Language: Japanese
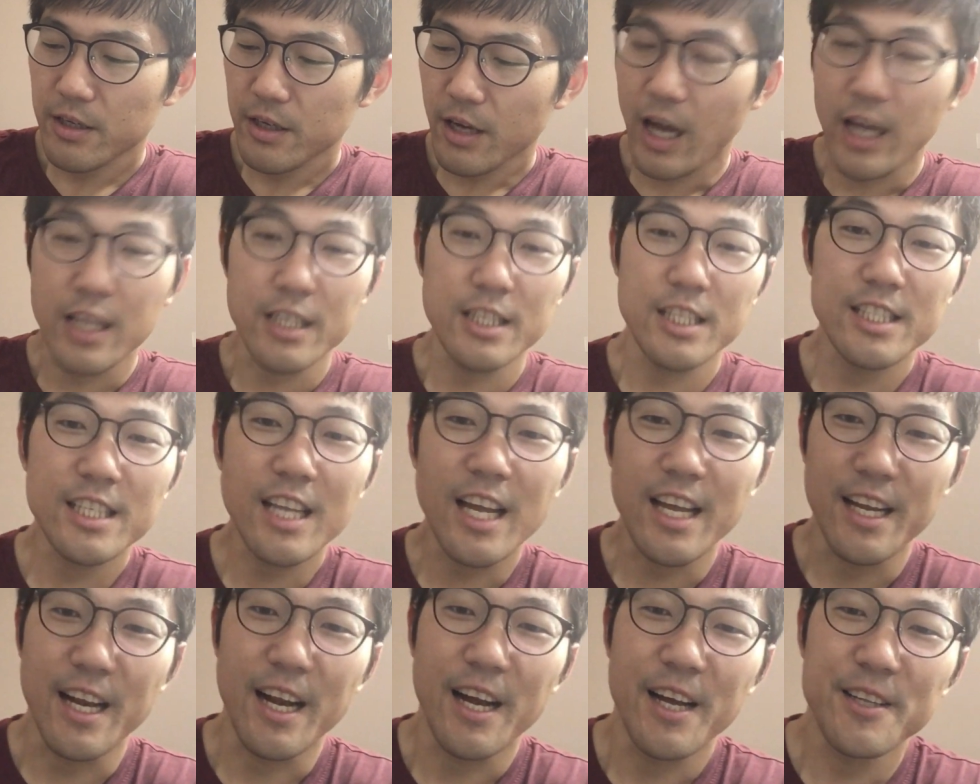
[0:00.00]
感じ
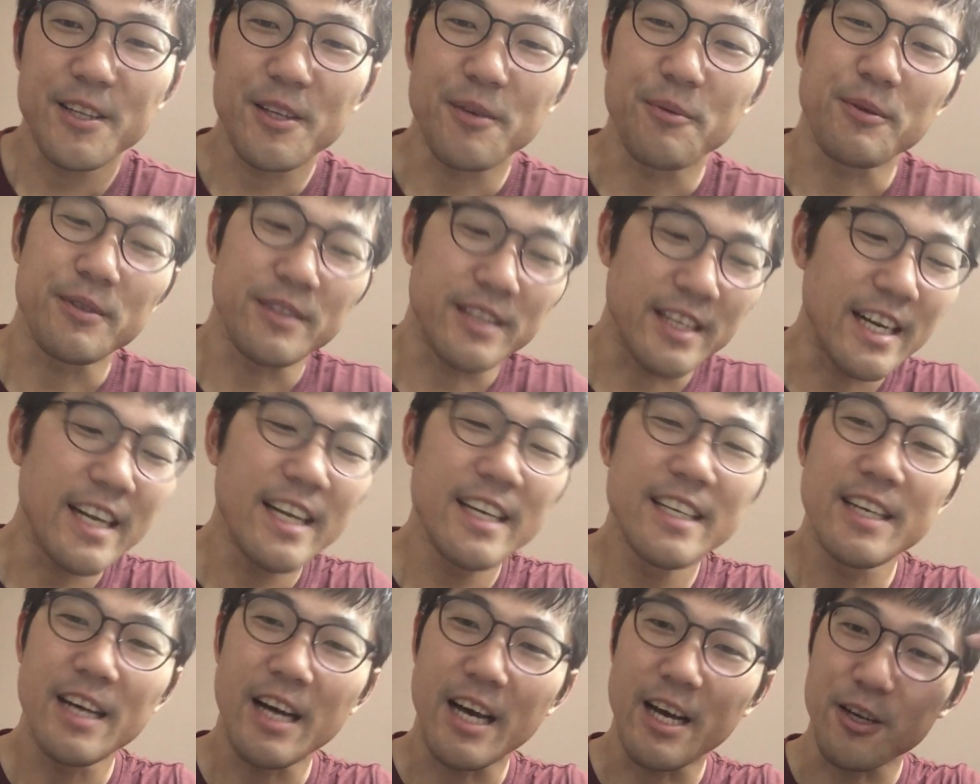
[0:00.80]
たいなと思って
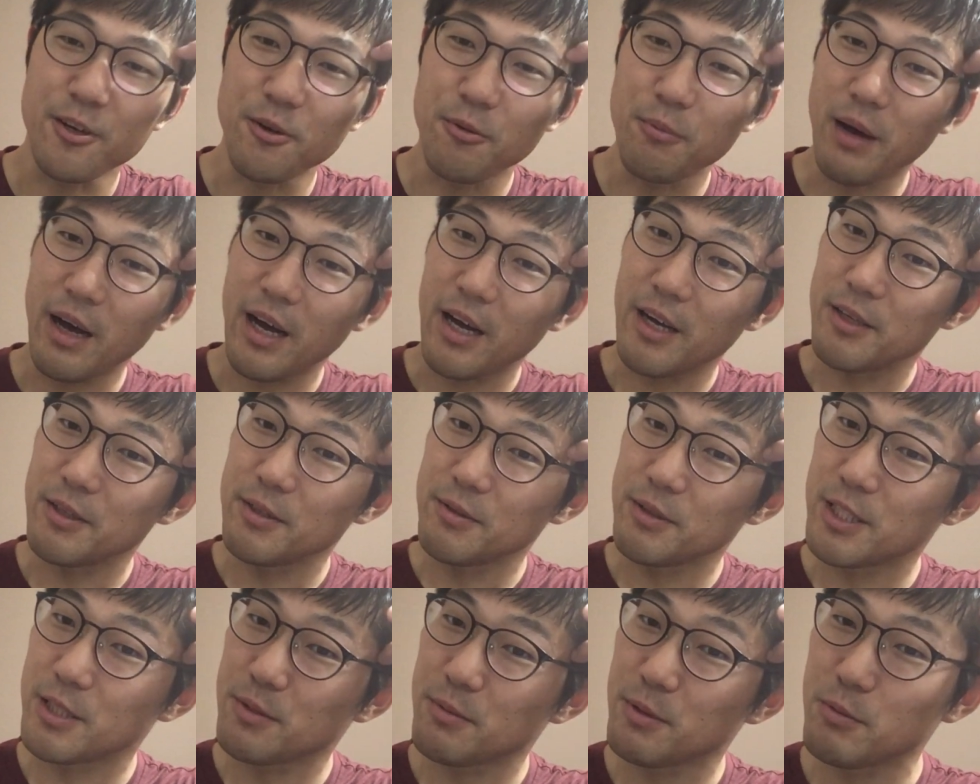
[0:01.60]
ね、あの、まあ、
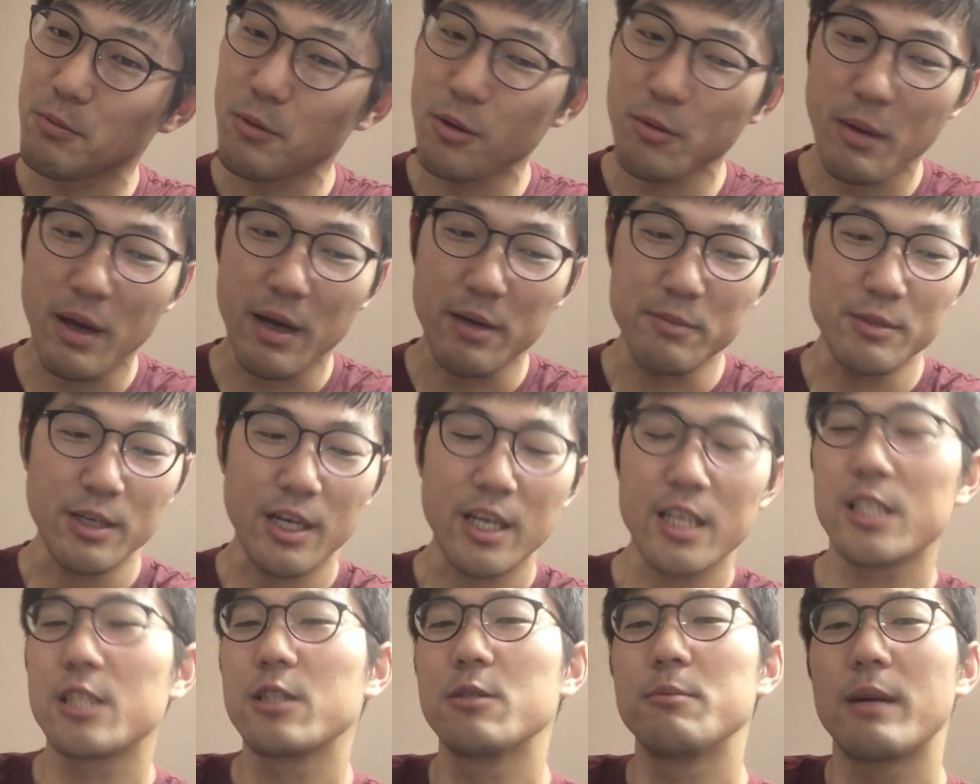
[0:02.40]
自分もまあ
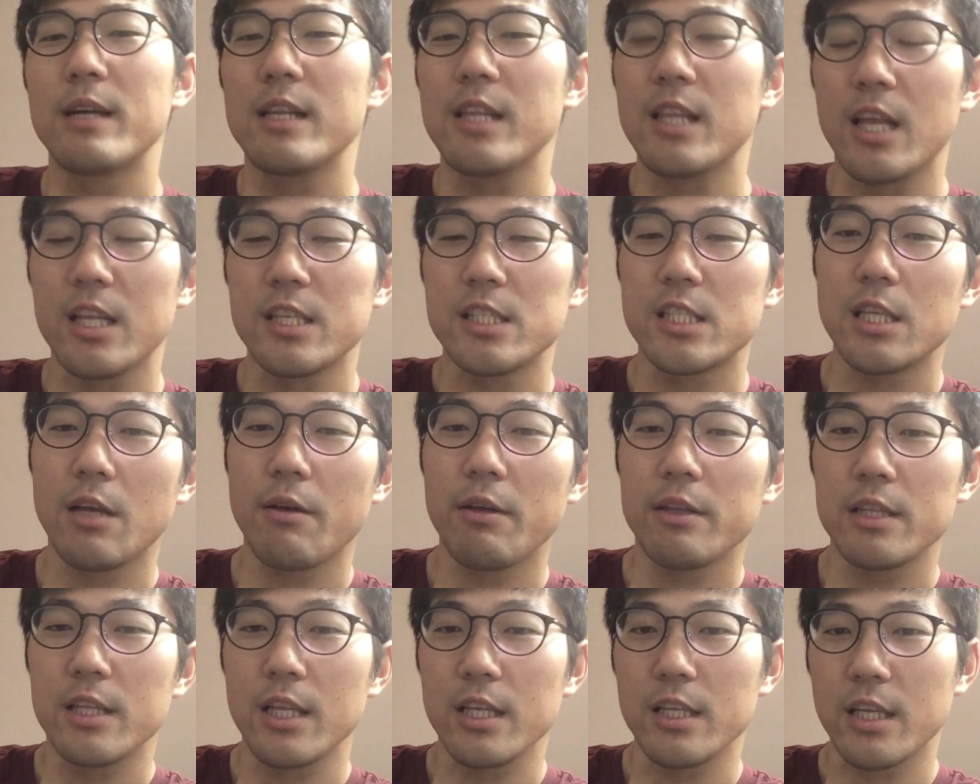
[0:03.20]
昔馬に携
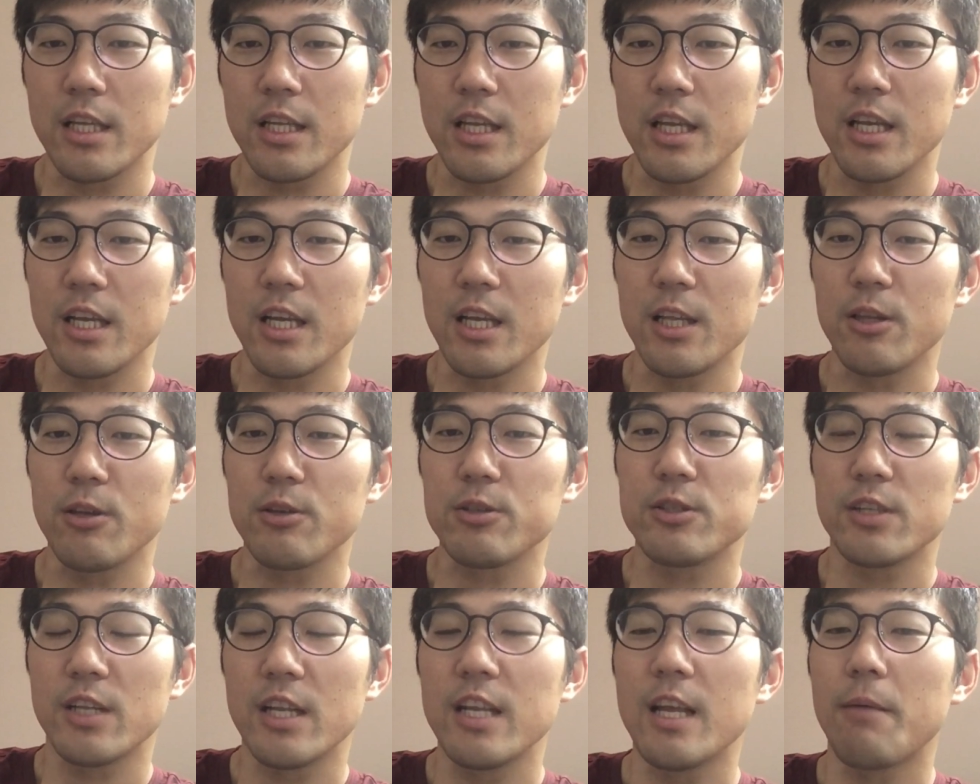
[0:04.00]
わっていた人間
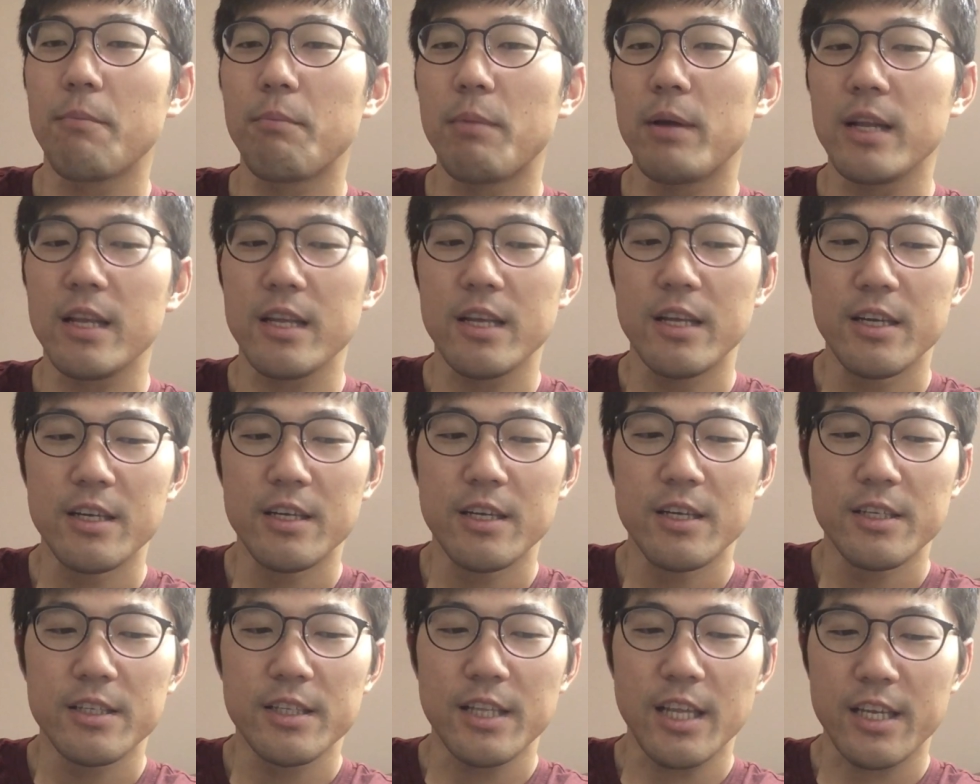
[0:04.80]
としてね、やっぱり
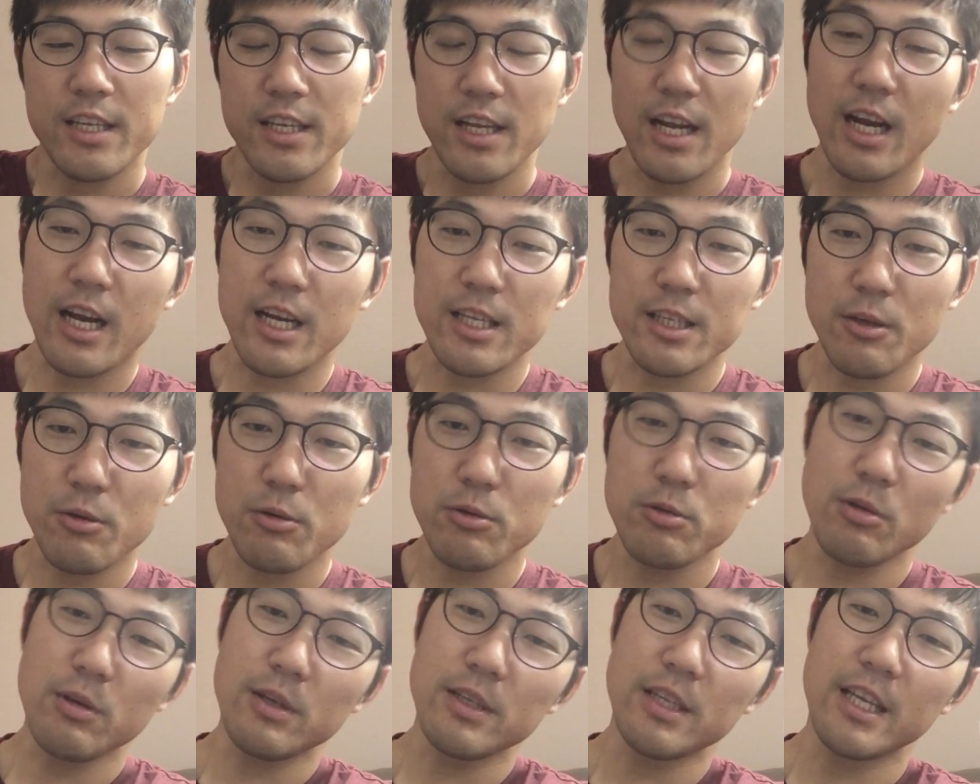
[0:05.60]
できなかった
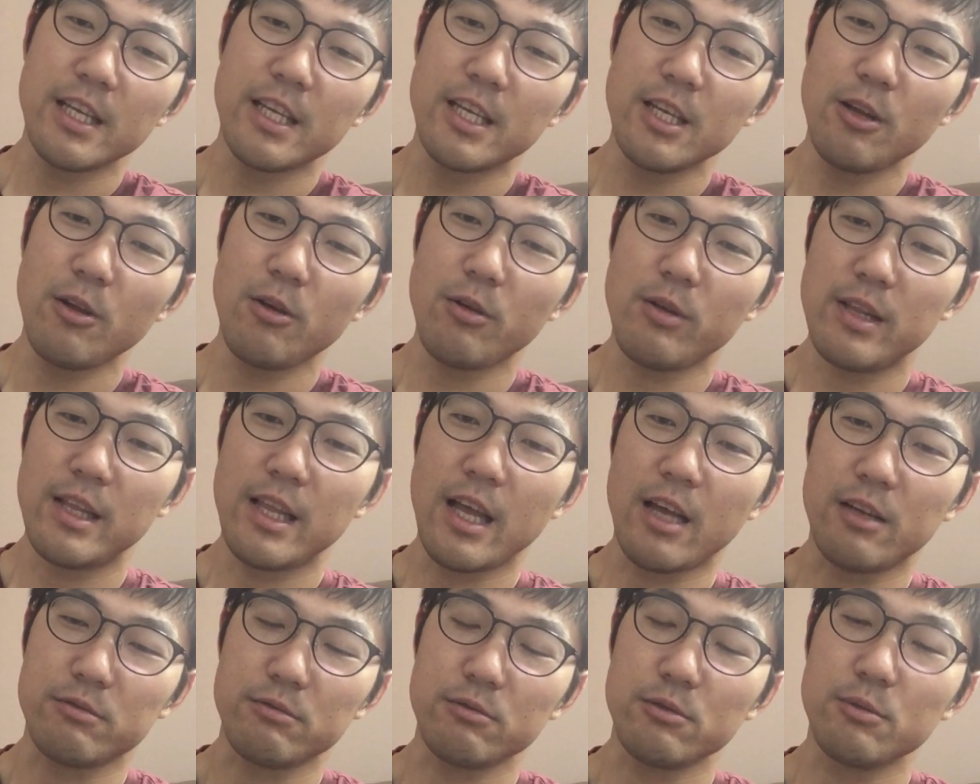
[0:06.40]
ことができるよう
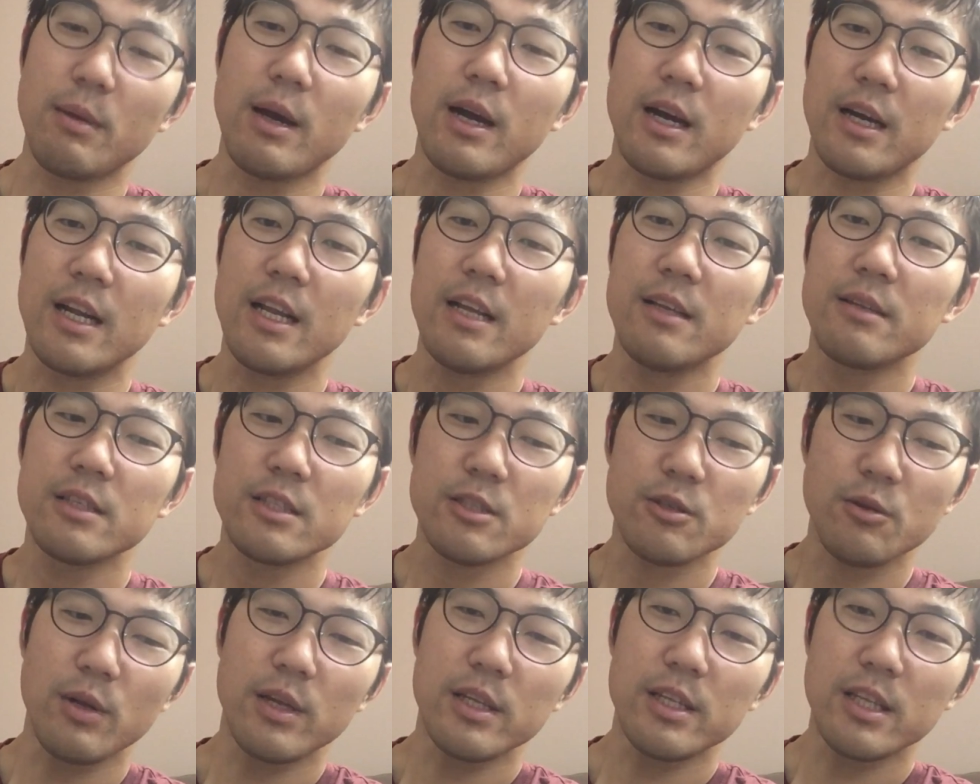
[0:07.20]
になる馬がね、
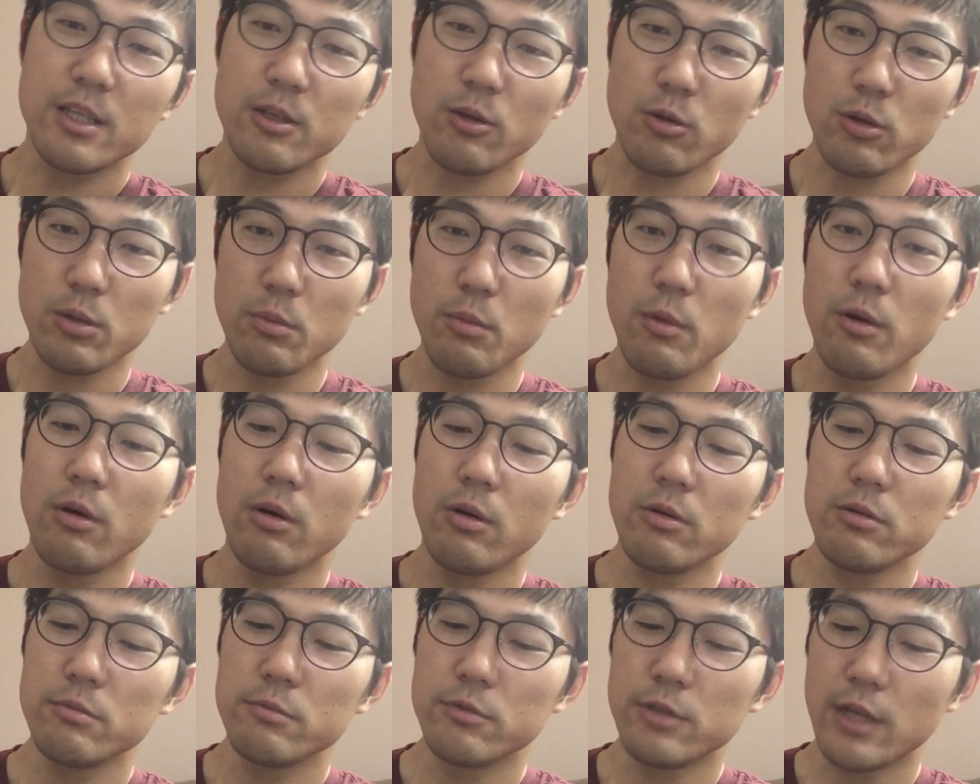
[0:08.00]
それってとて
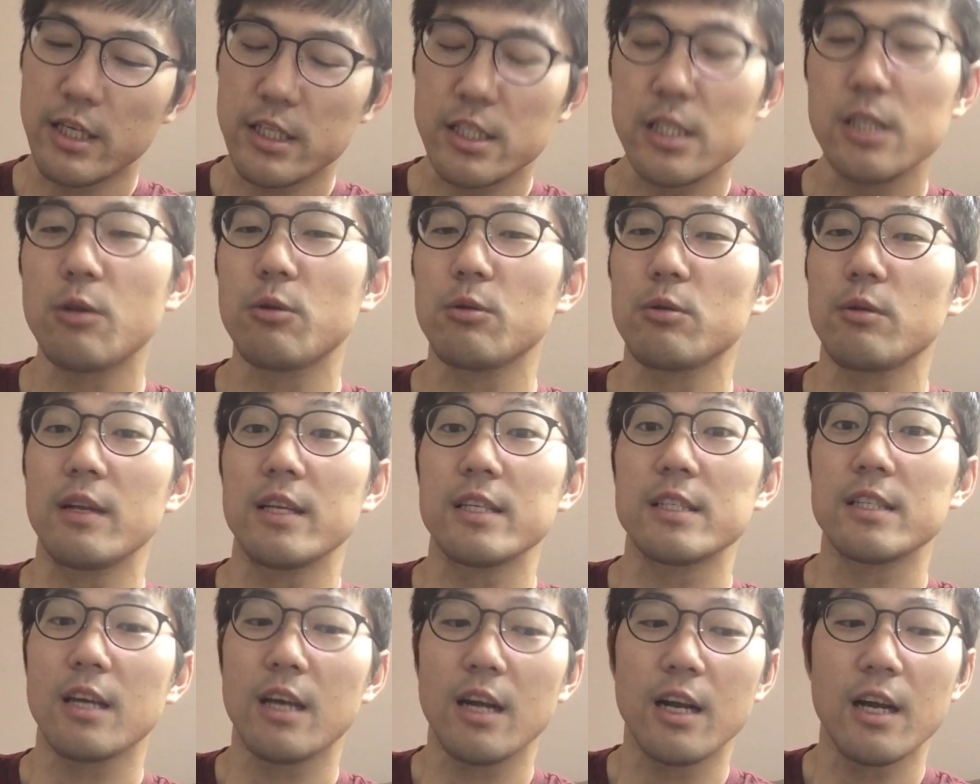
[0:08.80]
も嬉しいこと
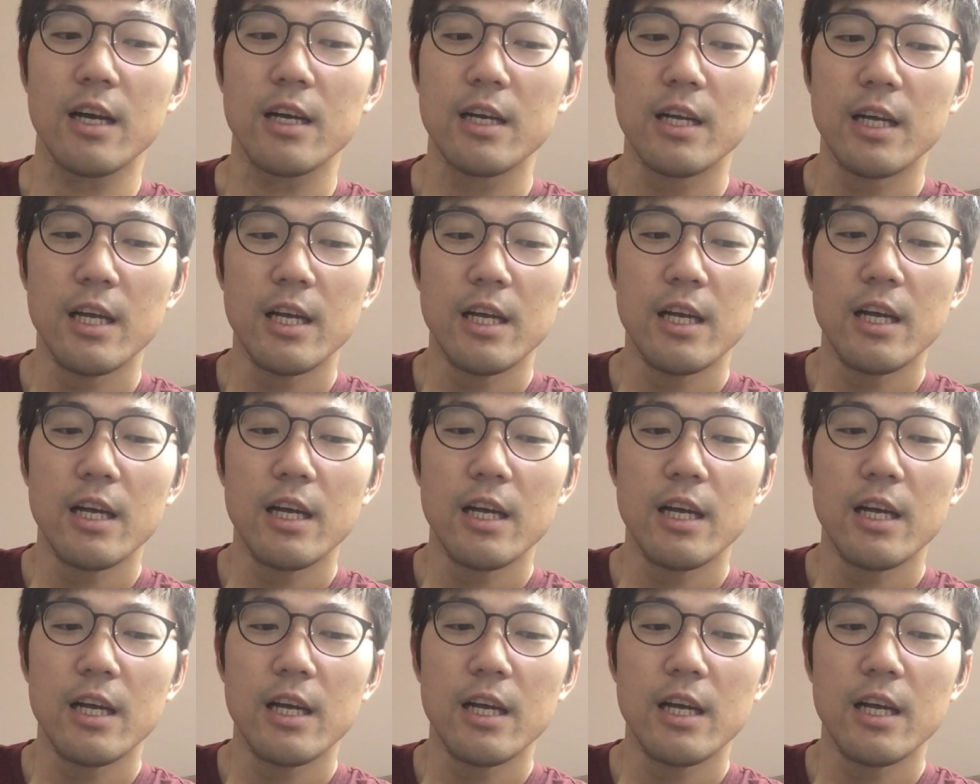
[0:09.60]
ですから、